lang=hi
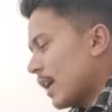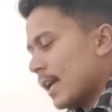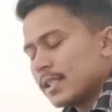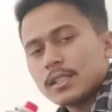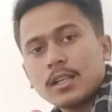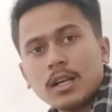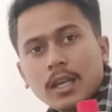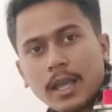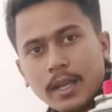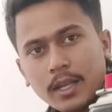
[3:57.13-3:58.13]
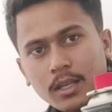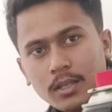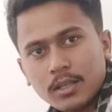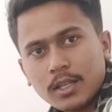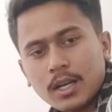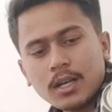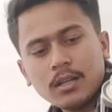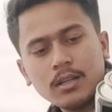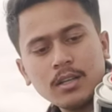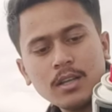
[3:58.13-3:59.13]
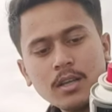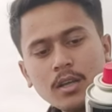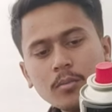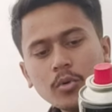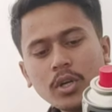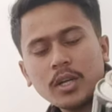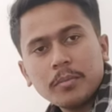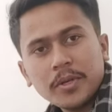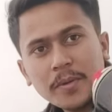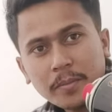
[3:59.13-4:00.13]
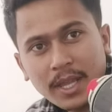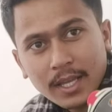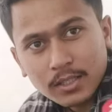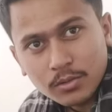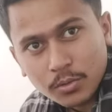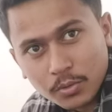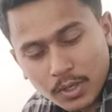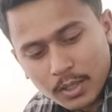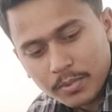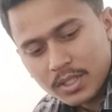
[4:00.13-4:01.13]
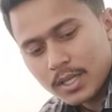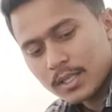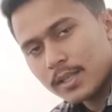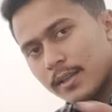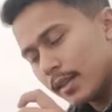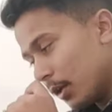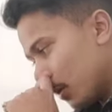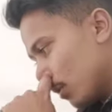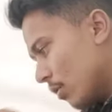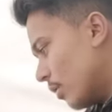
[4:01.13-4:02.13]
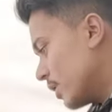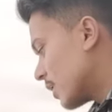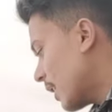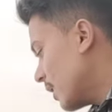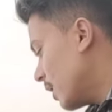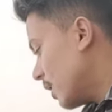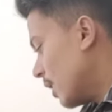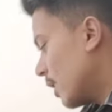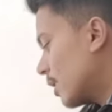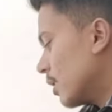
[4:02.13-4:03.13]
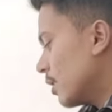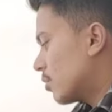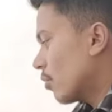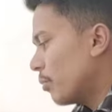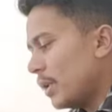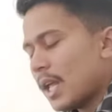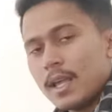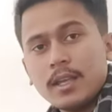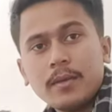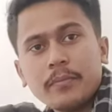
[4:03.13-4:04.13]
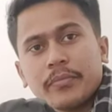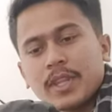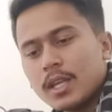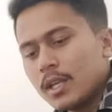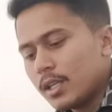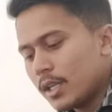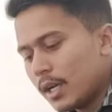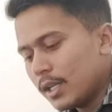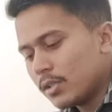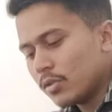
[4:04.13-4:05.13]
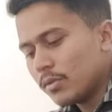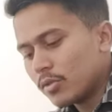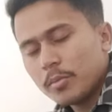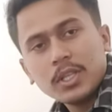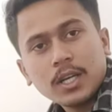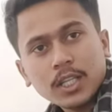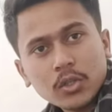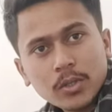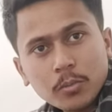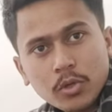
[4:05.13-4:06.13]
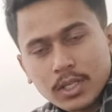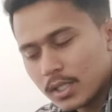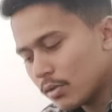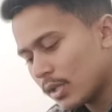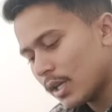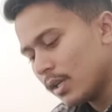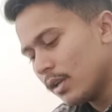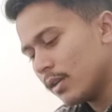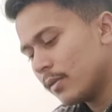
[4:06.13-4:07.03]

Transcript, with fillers: गैस का कैन है ये रहा बुटेन प्रीमियम गैस जो एल पी जी है इसके अंदर और इसका ही एक स्टोव भी लाए हैं ये रहा स्टोव इसको मैं दिखाता हूँ आपको कैसे होता है ये